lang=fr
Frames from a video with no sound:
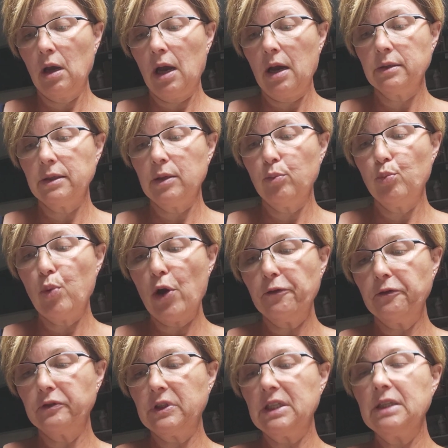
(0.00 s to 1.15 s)
Ah, c'est
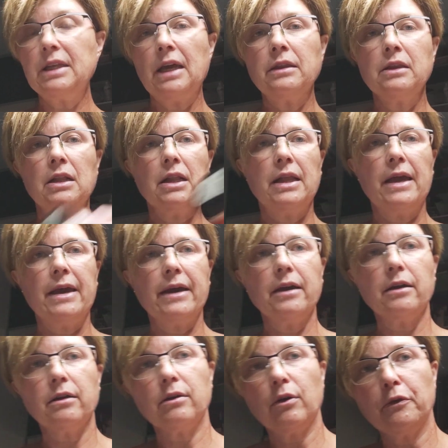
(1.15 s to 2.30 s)
bœuf titane clair
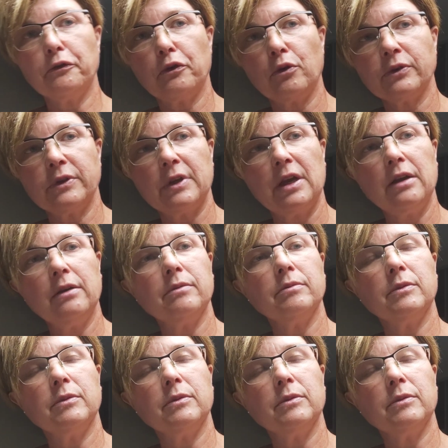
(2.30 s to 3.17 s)
en français.